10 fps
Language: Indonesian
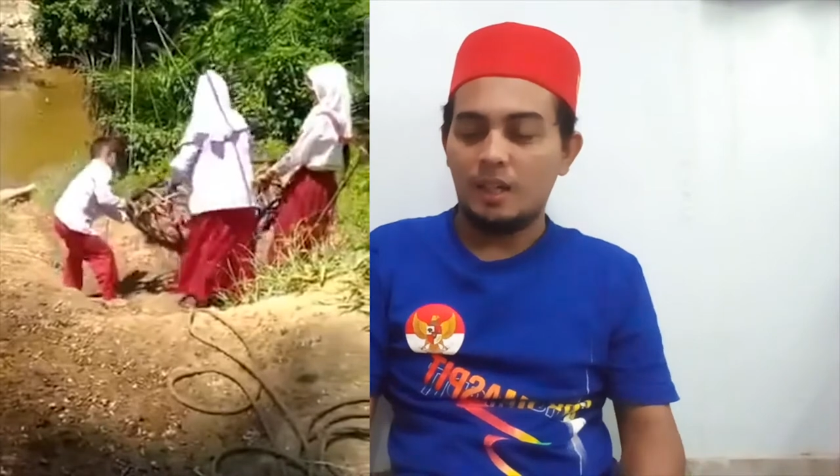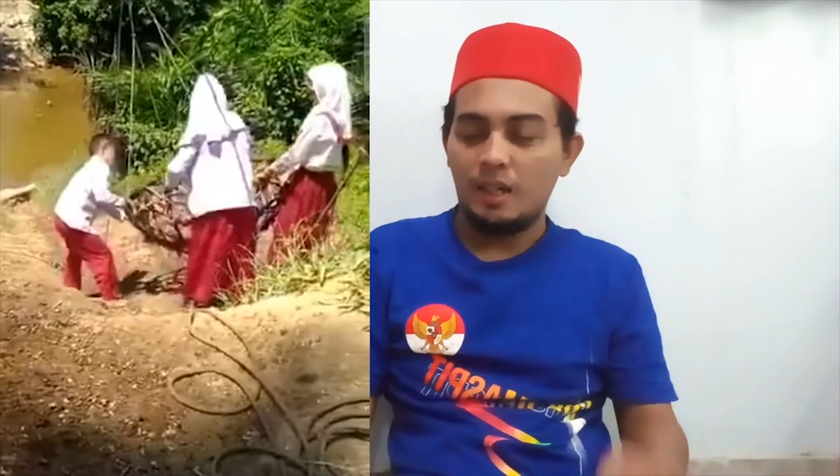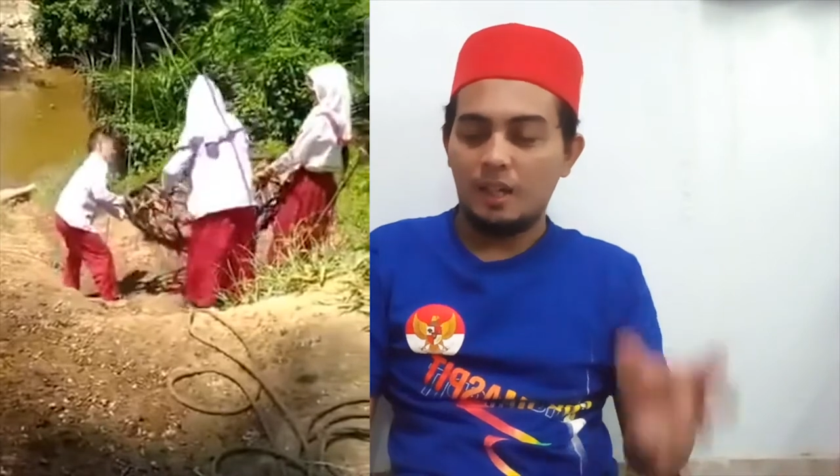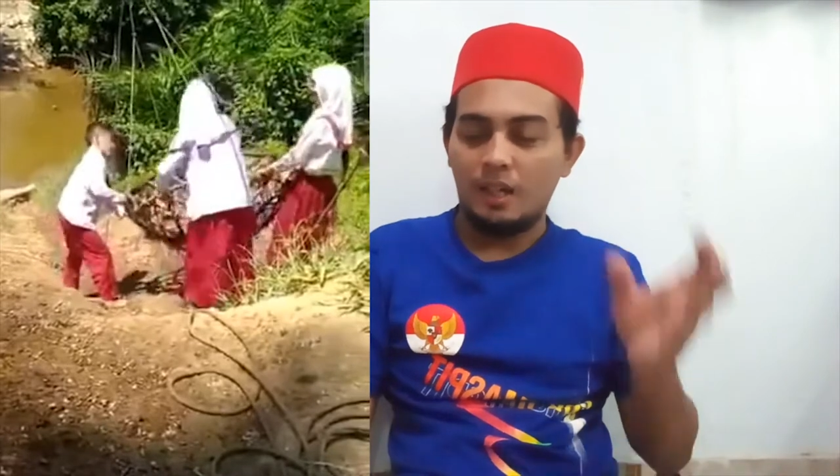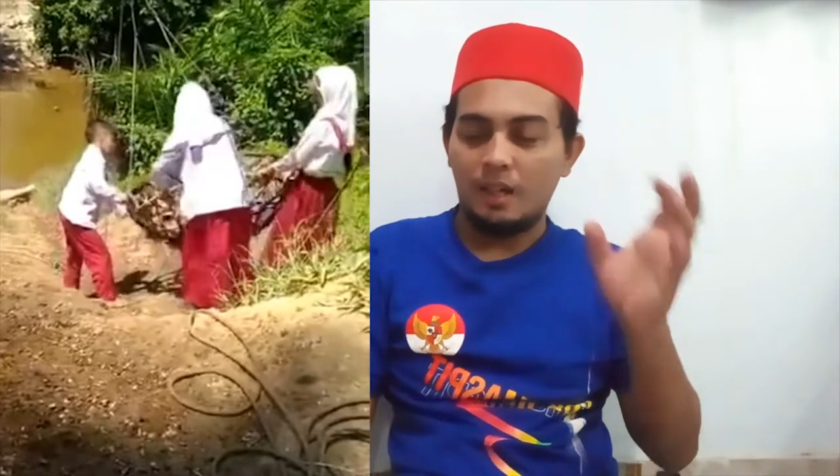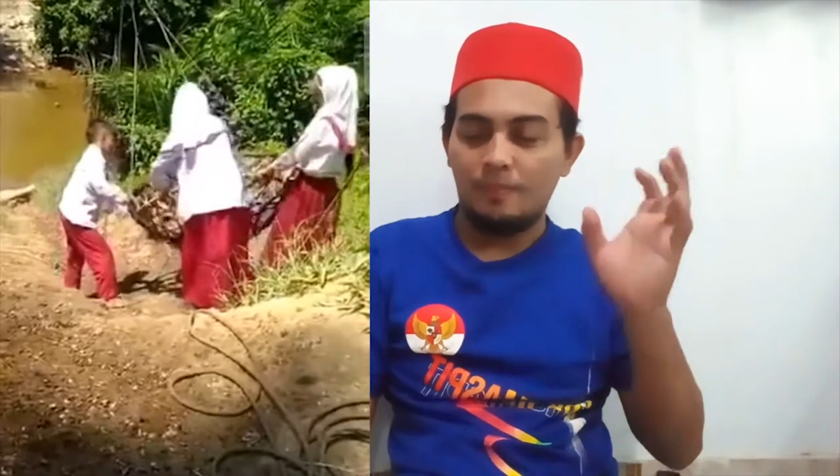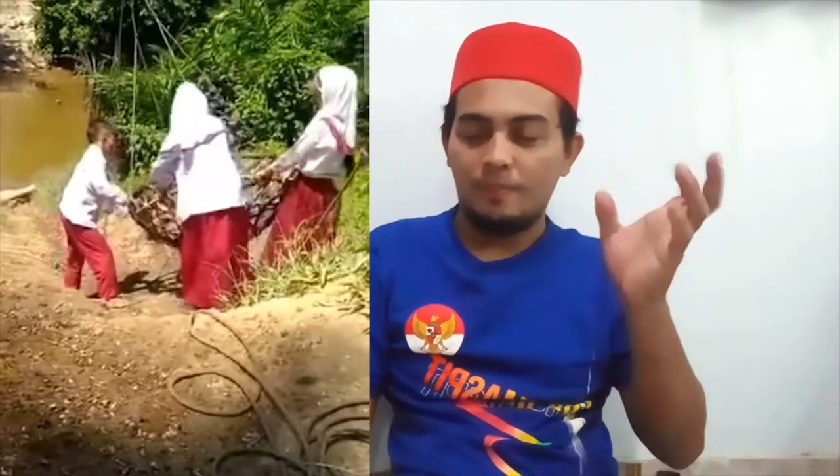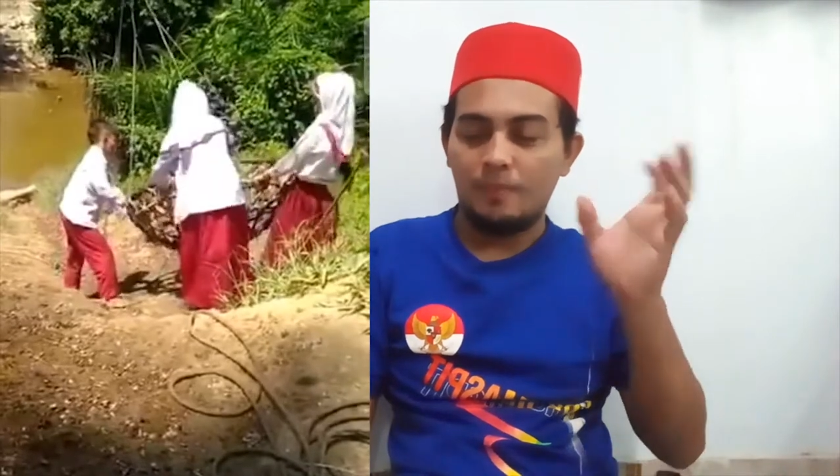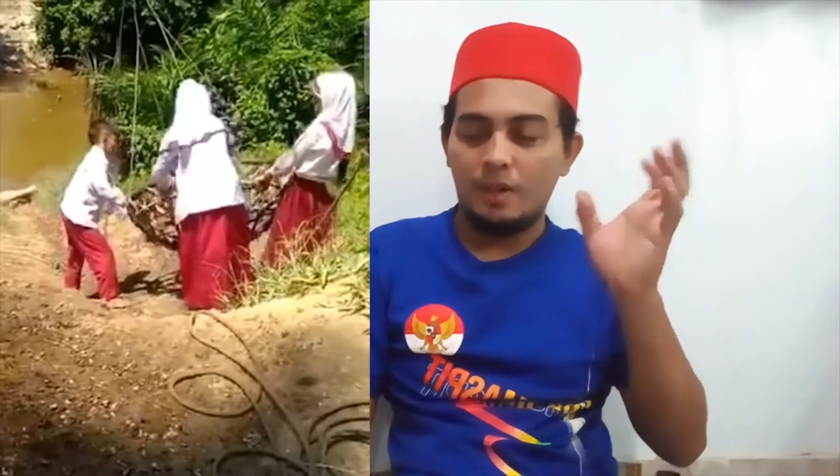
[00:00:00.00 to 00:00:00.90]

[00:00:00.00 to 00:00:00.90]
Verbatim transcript: uh,